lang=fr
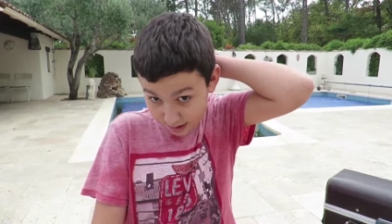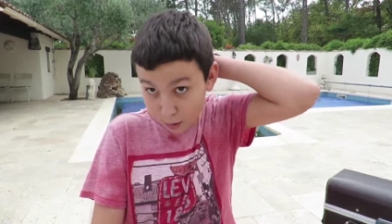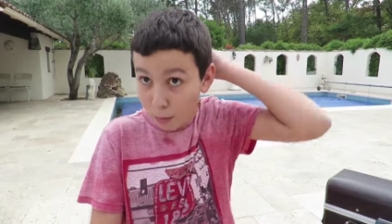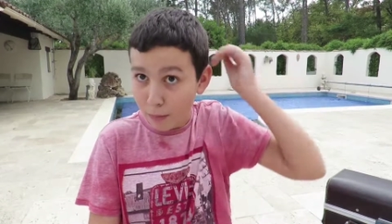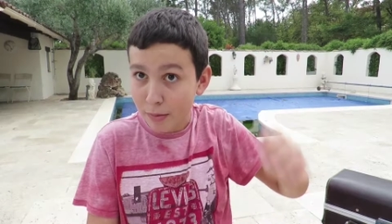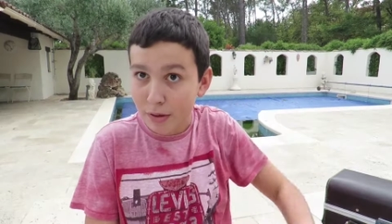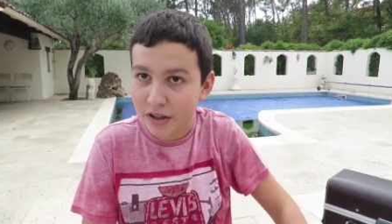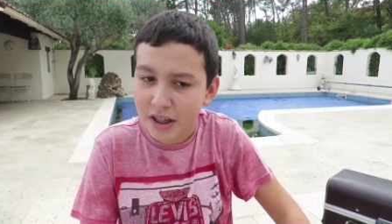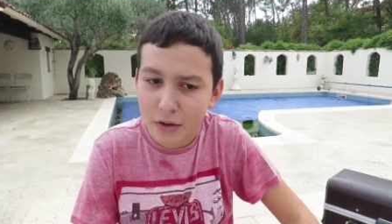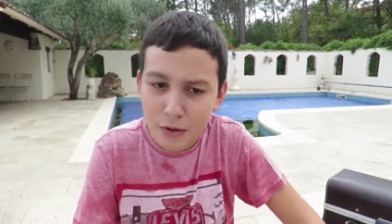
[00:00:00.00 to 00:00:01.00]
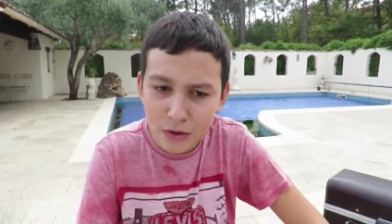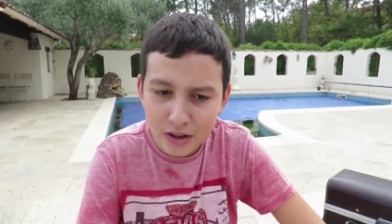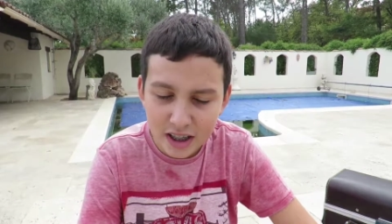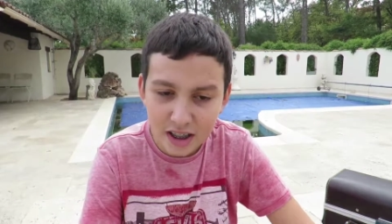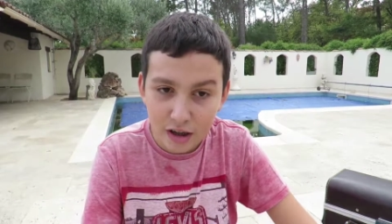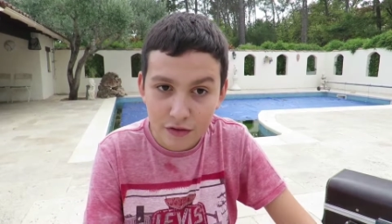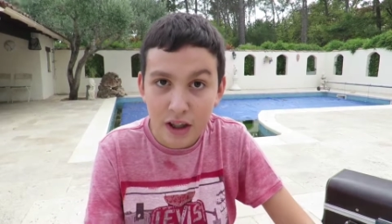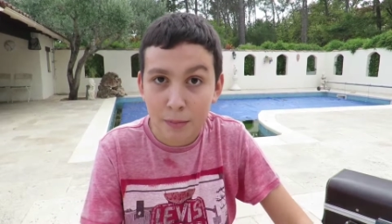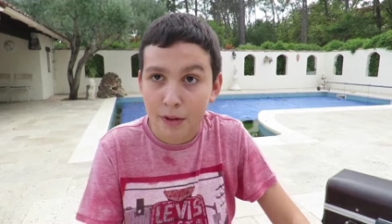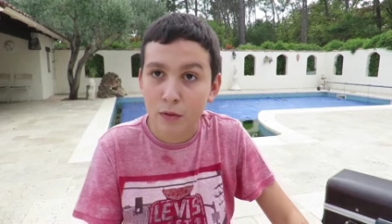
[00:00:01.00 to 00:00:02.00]
et mon papy m'a dit que il
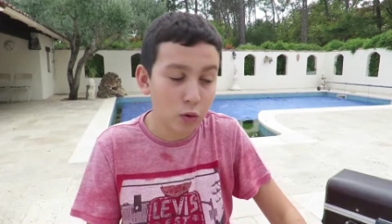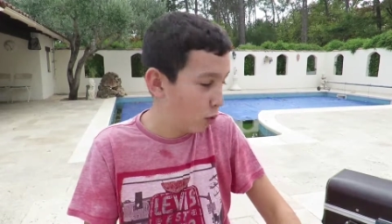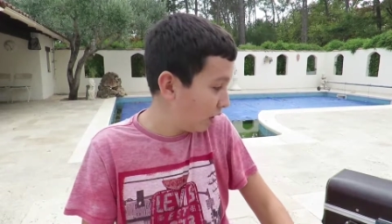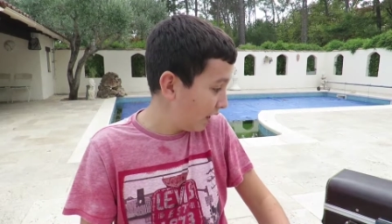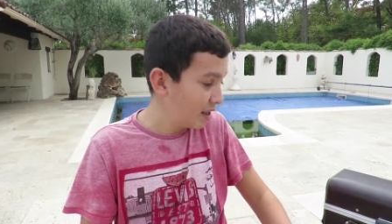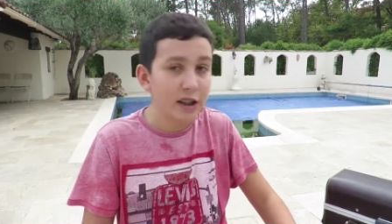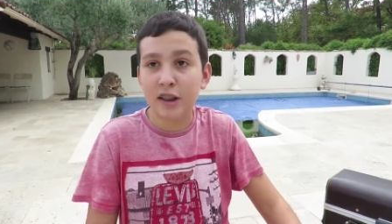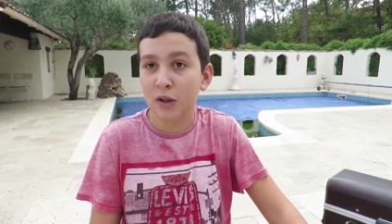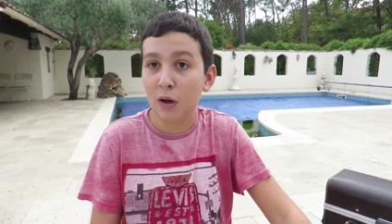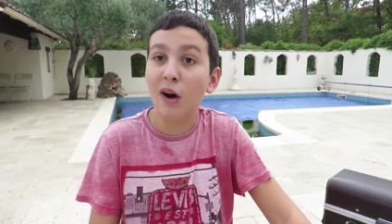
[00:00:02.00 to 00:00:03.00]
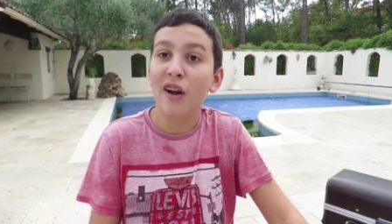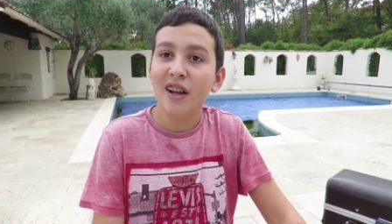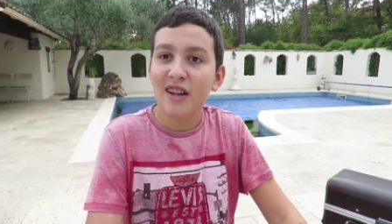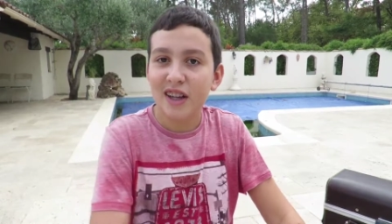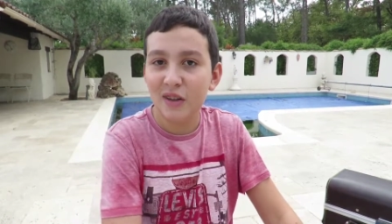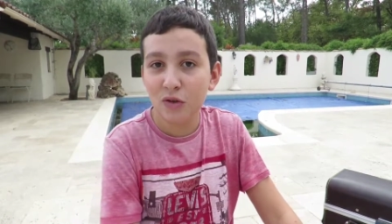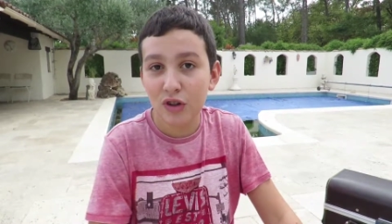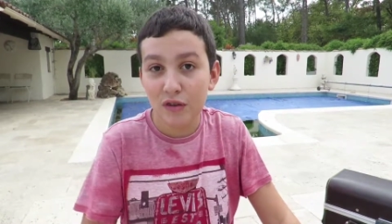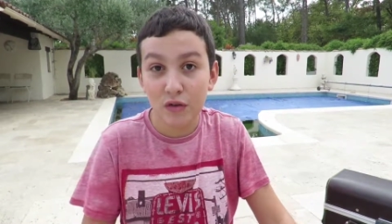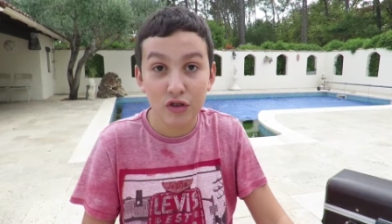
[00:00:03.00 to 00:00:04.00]
avait un appareil photo et des accessoires. Et donc, je,
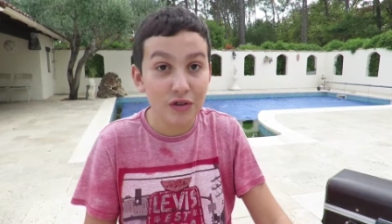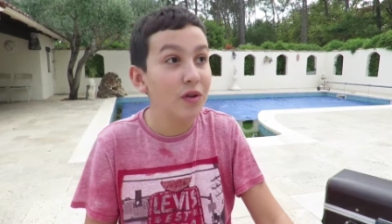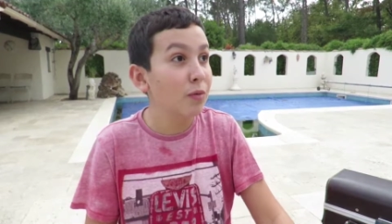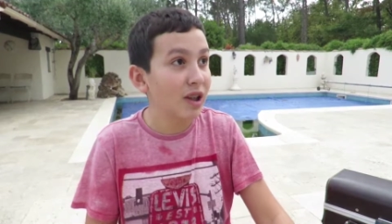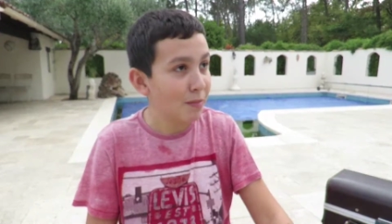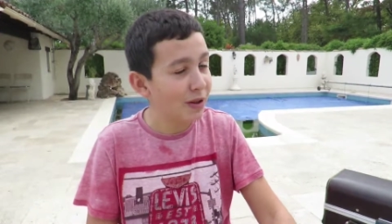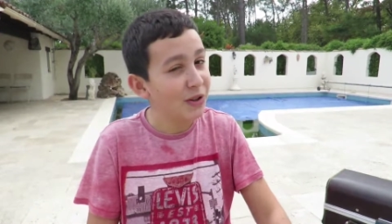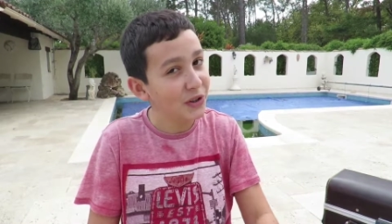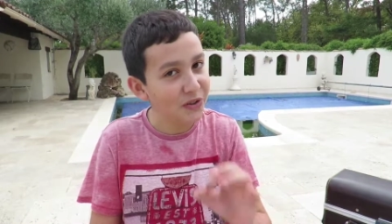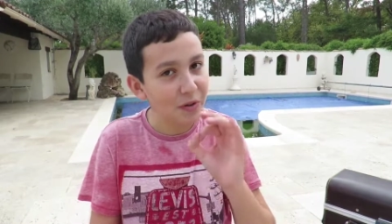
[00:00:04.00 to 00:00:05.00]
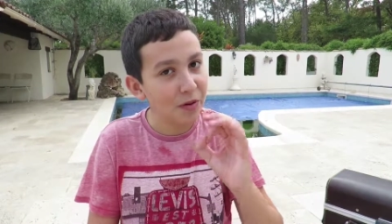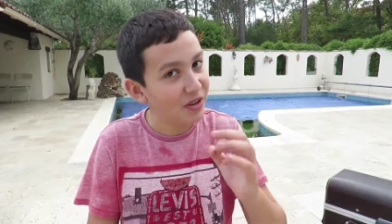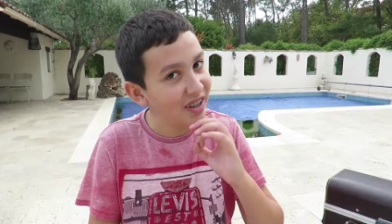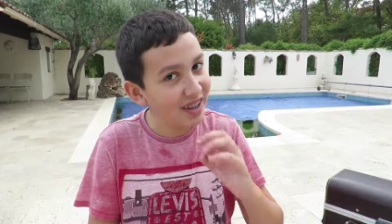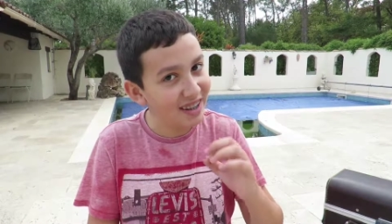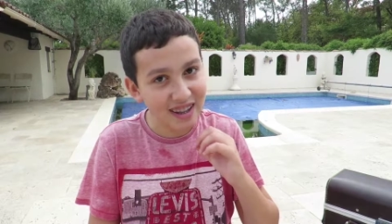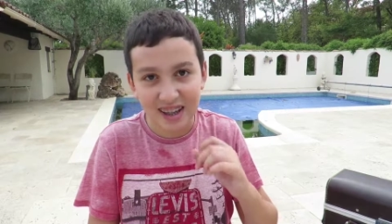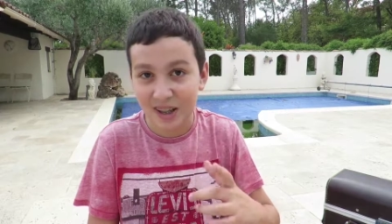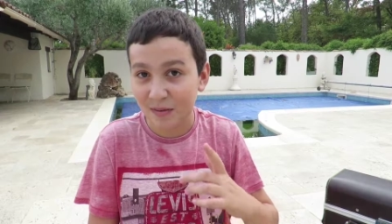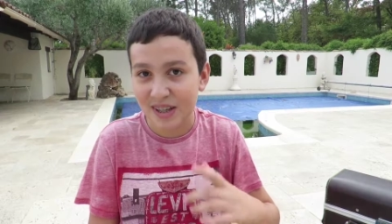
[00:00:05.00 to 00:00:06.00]
voulais, vais vous les montrer parce qu'ils sont vraiment très
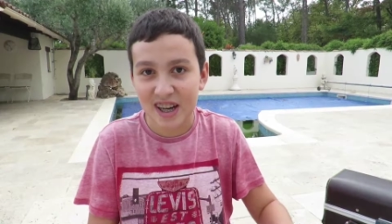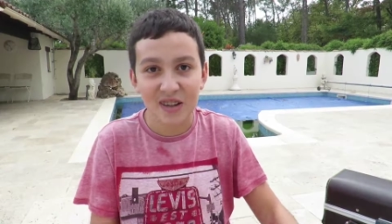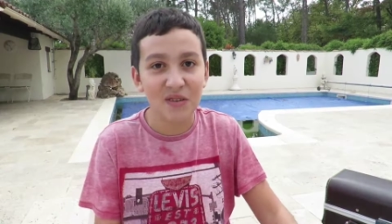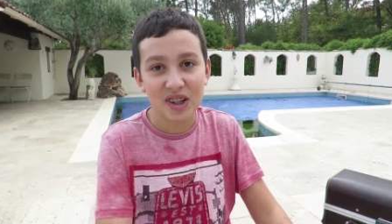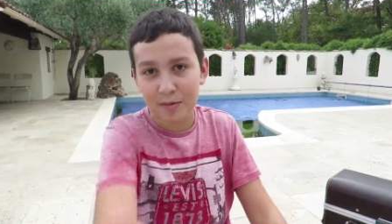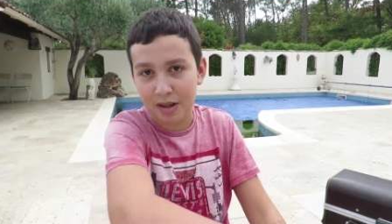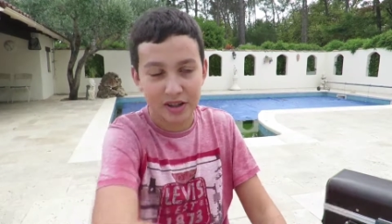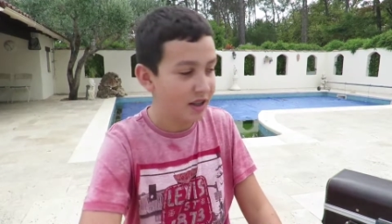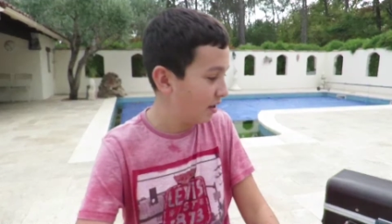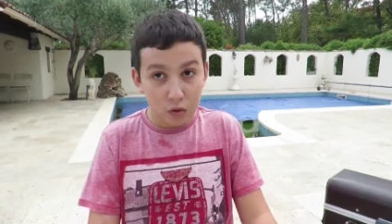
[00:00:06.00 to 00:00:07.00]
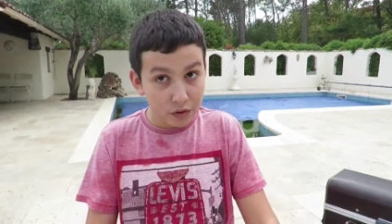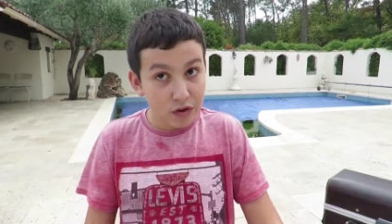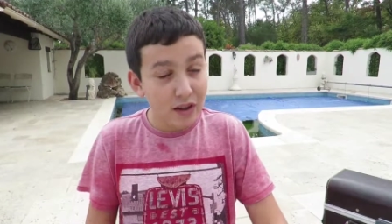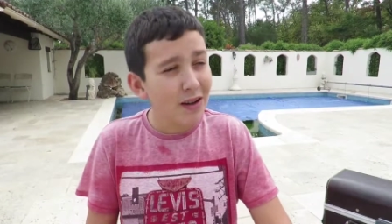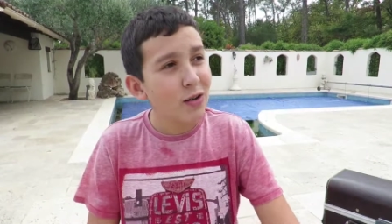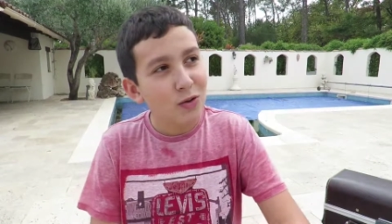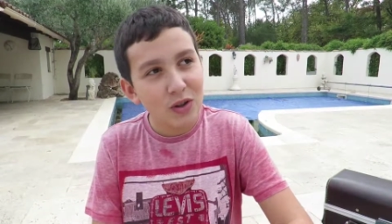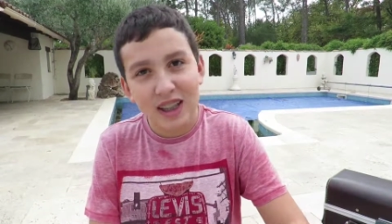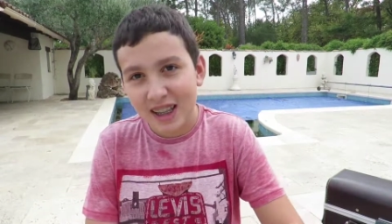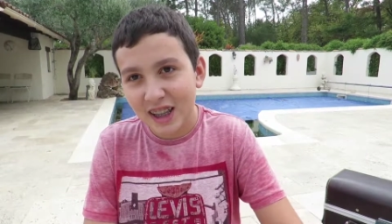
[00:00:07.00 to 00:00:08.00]
très spéciaux. Donc, c'est parti. Donc, il faut savoir que
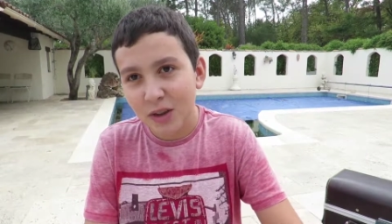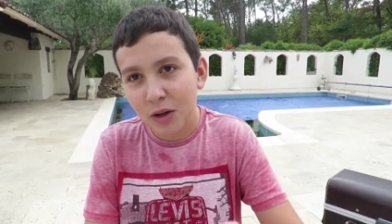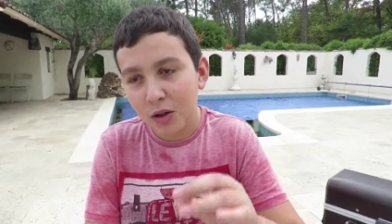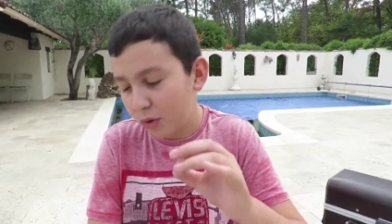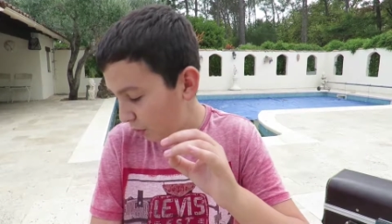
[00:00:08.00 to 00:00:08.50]
tous les accessoires